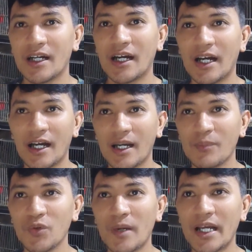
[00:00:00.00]

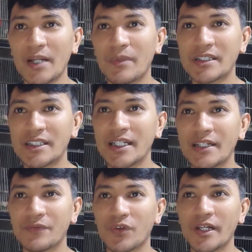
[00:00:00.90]
Um, lumalabas
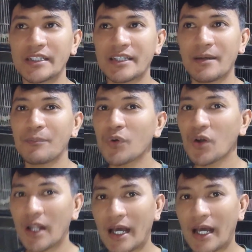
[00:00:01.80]
yan. For example,